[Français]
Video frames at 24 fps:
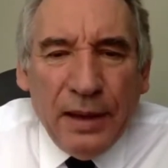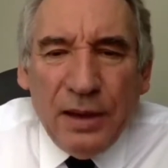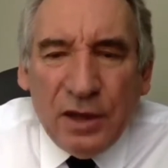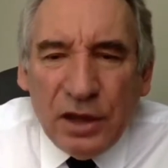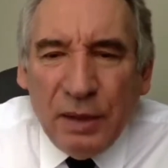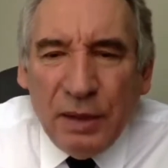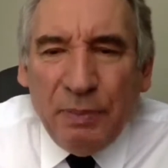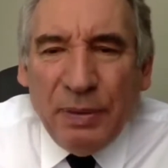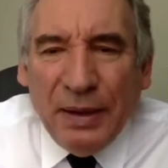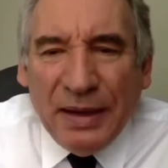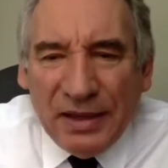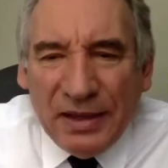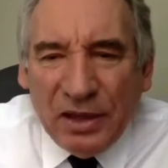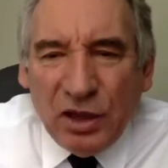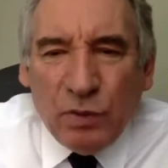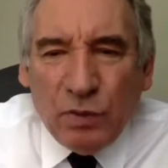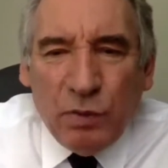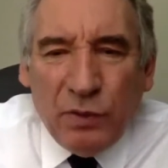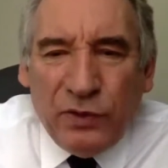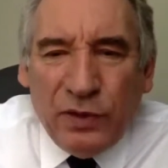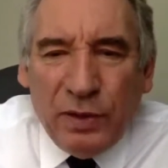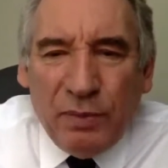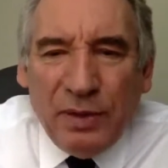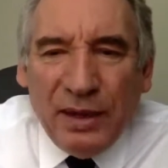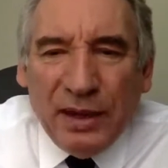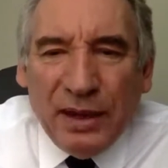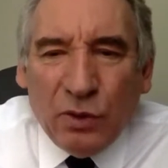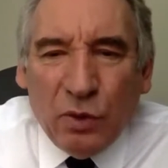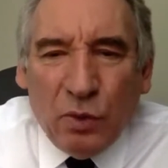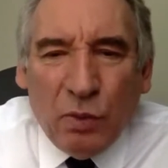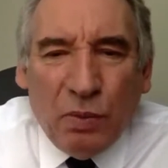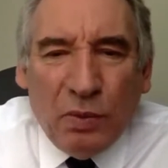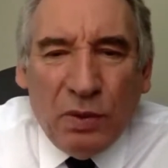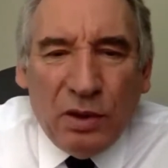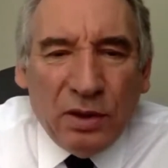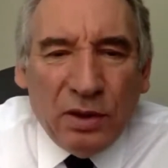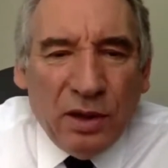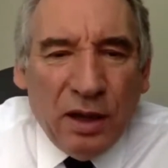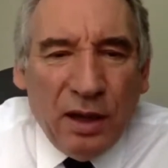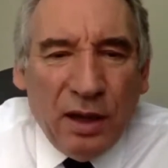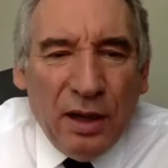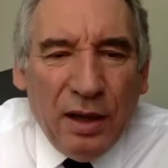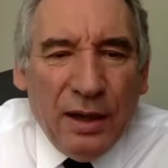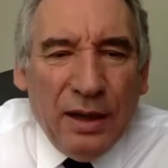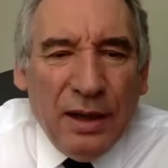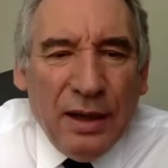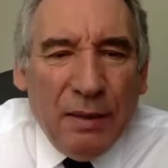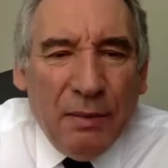Je ne sais pas si je me fais bien
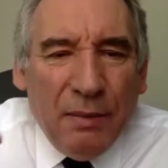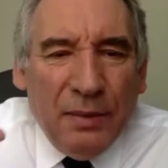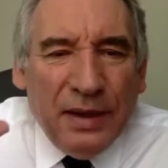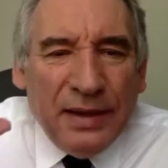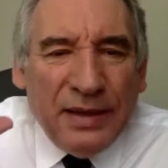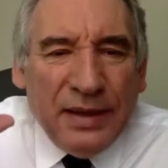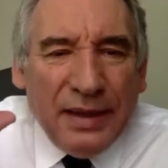comprendre, mais